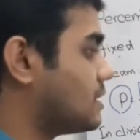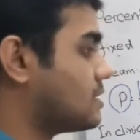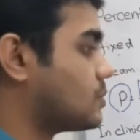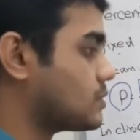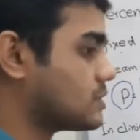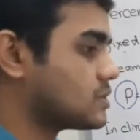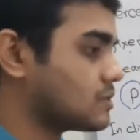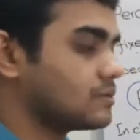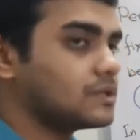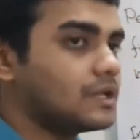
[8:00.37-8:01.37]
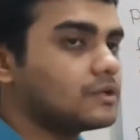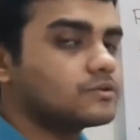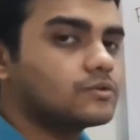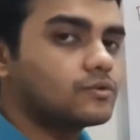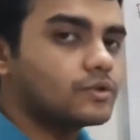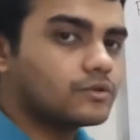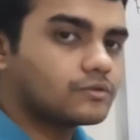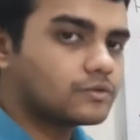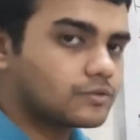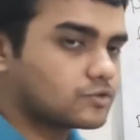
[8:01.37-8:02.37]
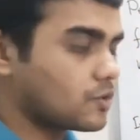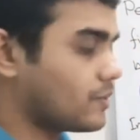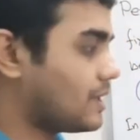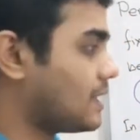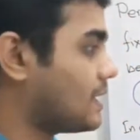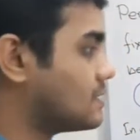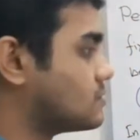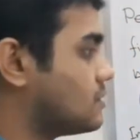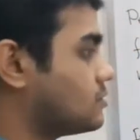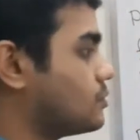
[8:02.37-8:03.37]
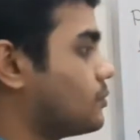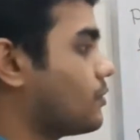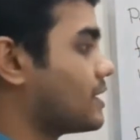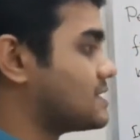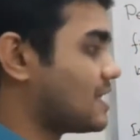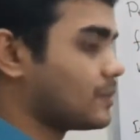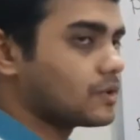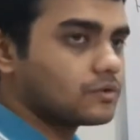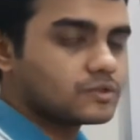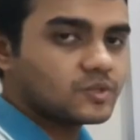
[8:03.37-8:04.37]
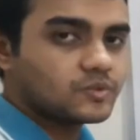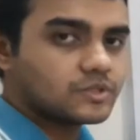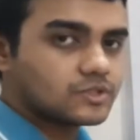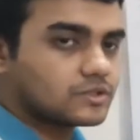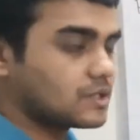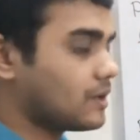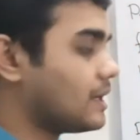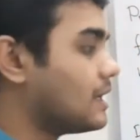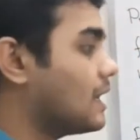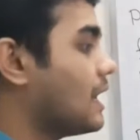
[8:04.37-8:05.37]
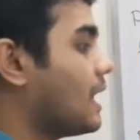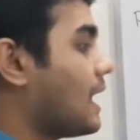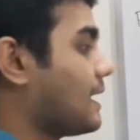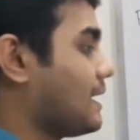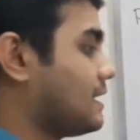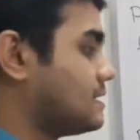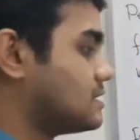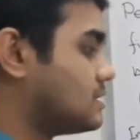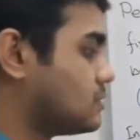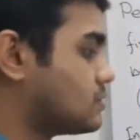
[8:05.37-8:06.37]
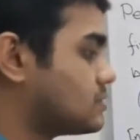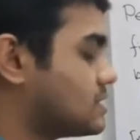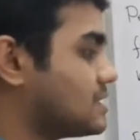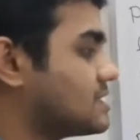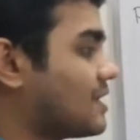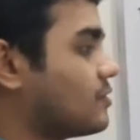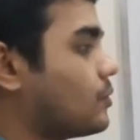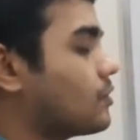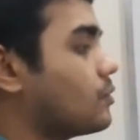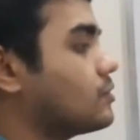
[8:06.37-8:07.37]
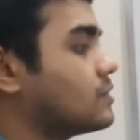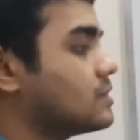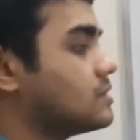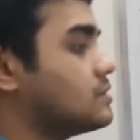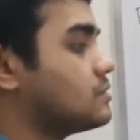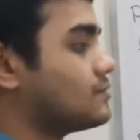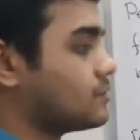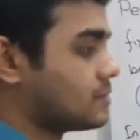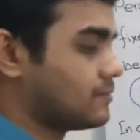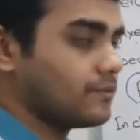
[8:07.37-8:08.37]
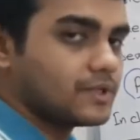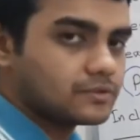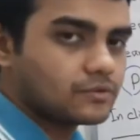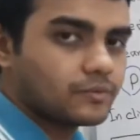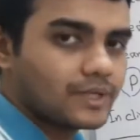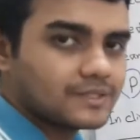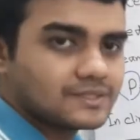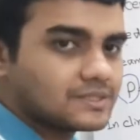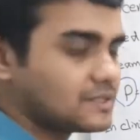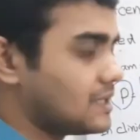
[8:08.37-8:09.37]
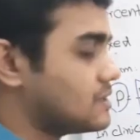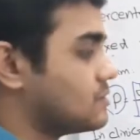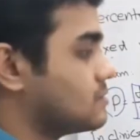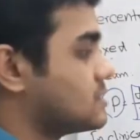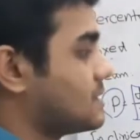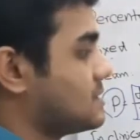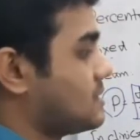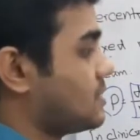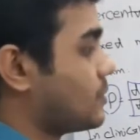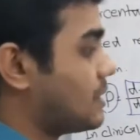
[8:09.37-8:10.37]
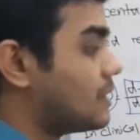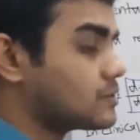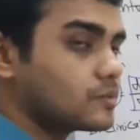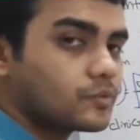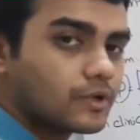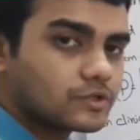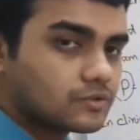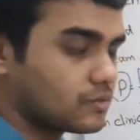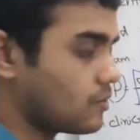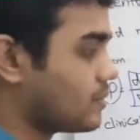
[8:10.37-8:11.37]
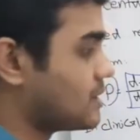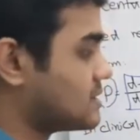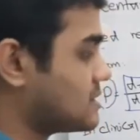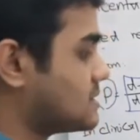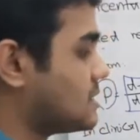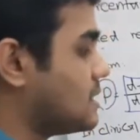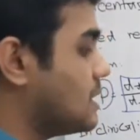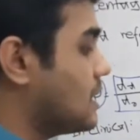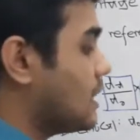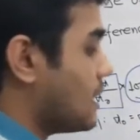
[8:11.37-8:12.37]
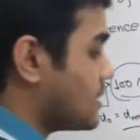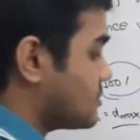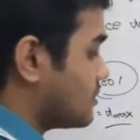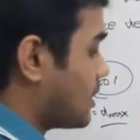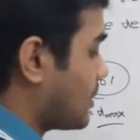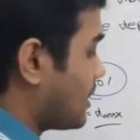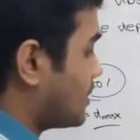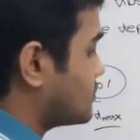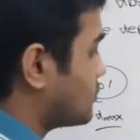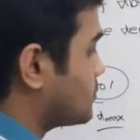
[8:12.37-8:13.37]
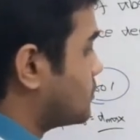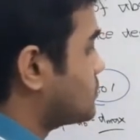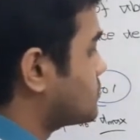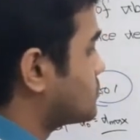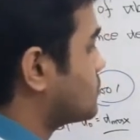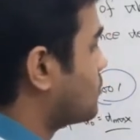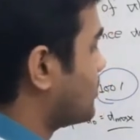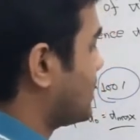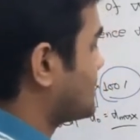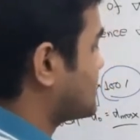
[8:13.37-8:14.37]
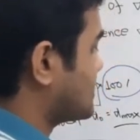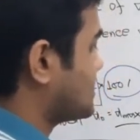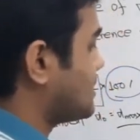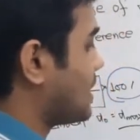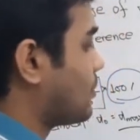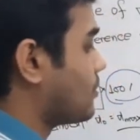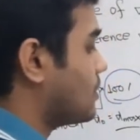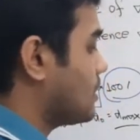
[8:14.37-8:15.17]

দিয়ে ডিপোজিশন হতে ইলেকট্রন তৈরি করতে একটু সময় লাগে এই জন্য একটু পরে যে আমার ডোজ ডিপোজিশনটা হয় আর আরেকটা জিনিস হচ্ছে যে আমি পরবর্তীতে যেহেতু ফোটন ফ্লুয়েন্স কমে আসতেছে এই জন্য সাথে সাথে আমার ইলেকট্রন প্রোডাকশনও কমে আসতেছে এই জন্য আমার অ্যাবজর্ব ডোজ কমে আসতেছে এবং